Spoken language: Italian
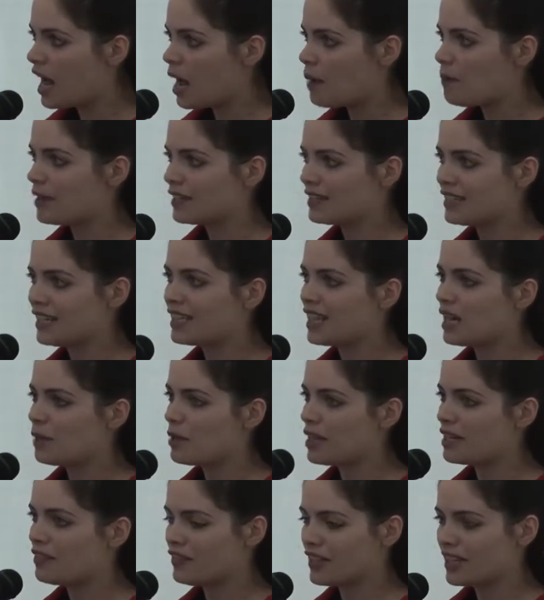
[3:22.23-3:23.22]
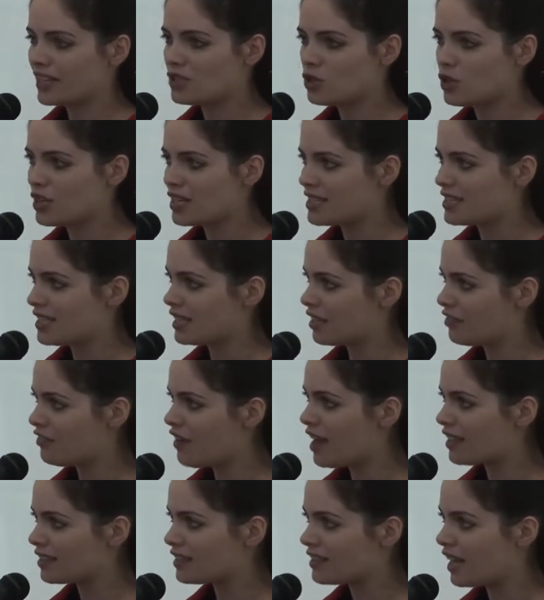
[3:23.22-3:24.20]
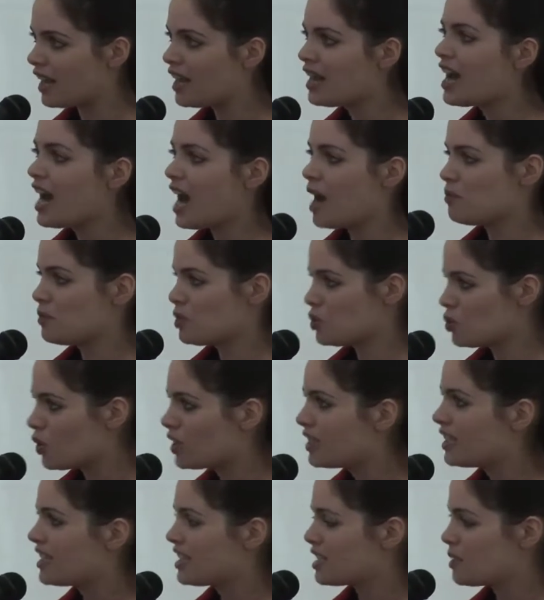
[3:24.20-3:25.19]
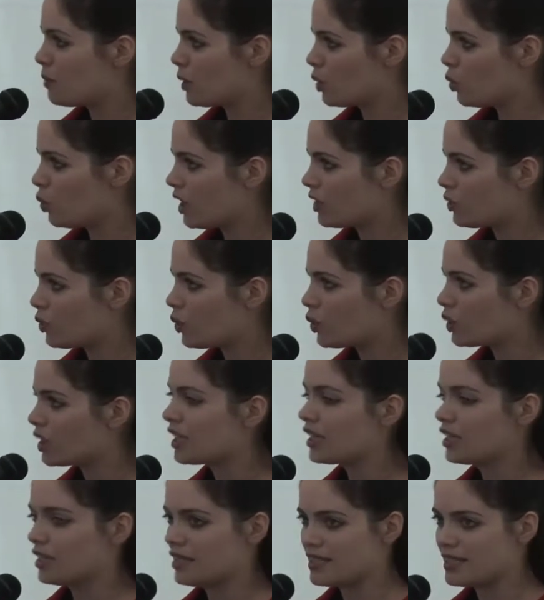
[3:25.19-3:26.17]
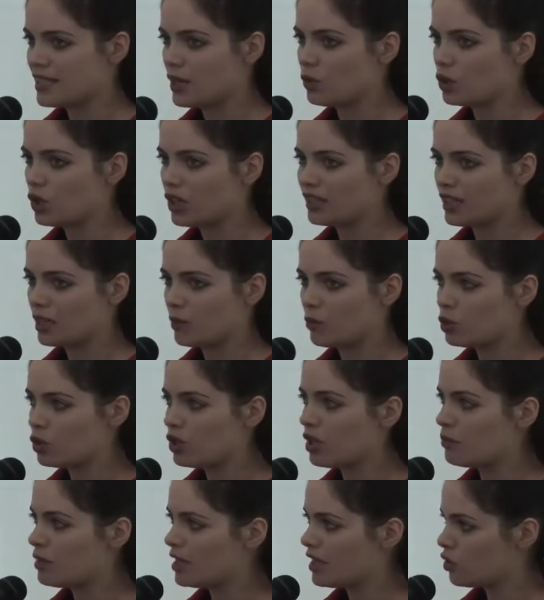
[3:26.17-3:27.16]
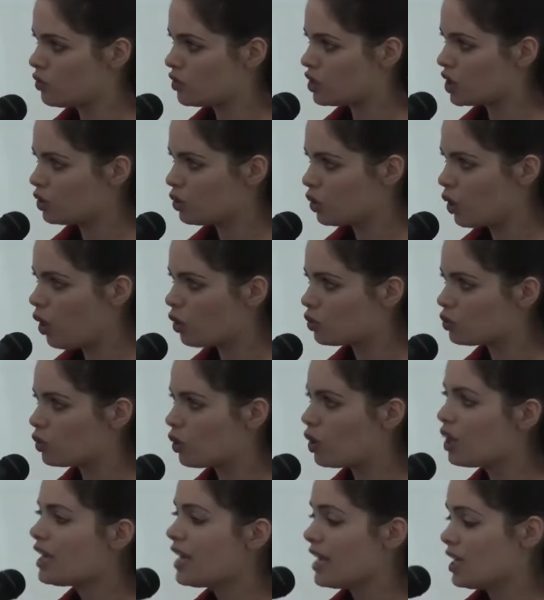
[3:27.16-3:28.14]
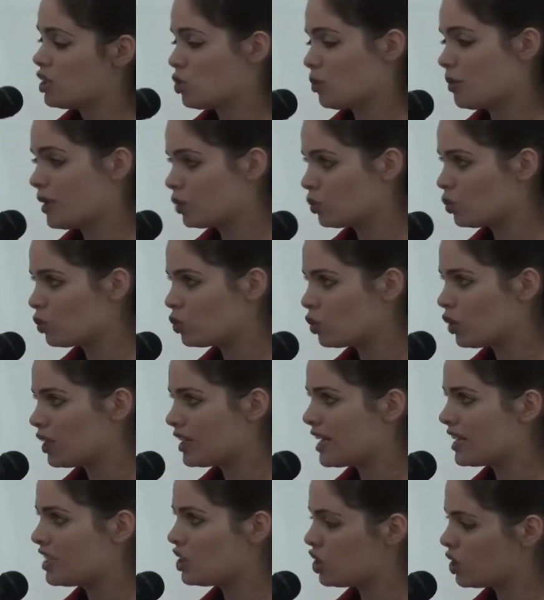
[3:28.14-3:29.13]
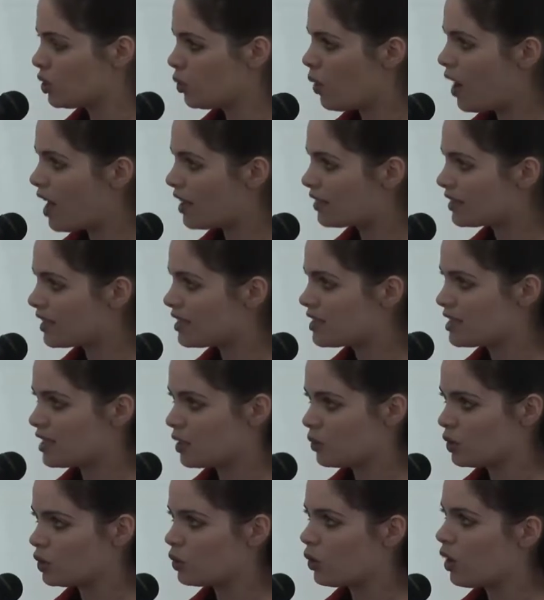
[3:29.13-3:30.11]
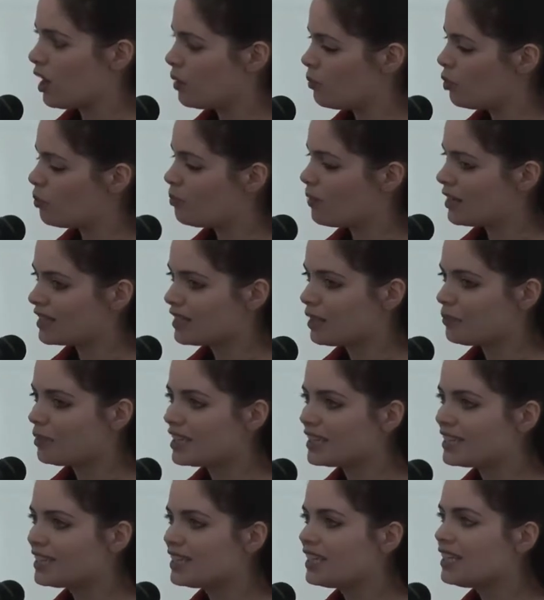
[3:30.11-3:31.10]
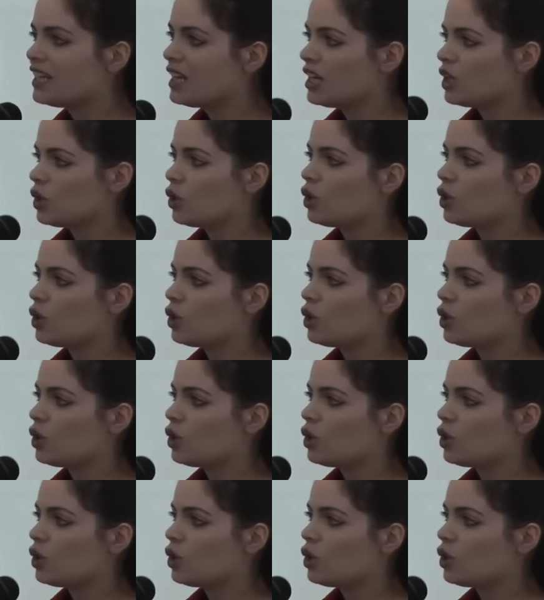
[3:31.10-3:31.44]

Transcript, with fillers: a partire dalla pianificazione che è stata fatta a misura degli speculatori in seguito al terremoto del 1908 e soprattutto negli anni 50 in seguito ai bombardamenti,